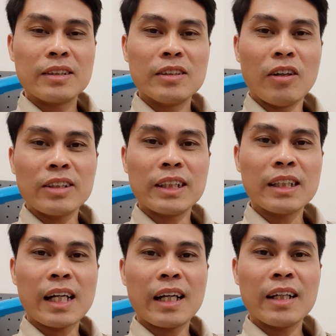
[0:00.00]
Đó chính
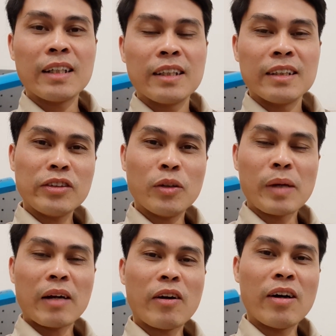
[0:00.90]
là hôm
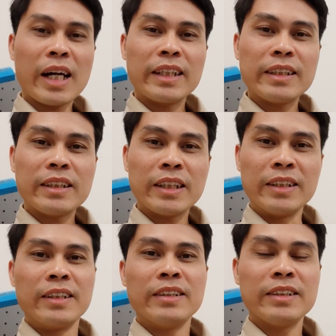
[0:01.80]
nào đó anh thử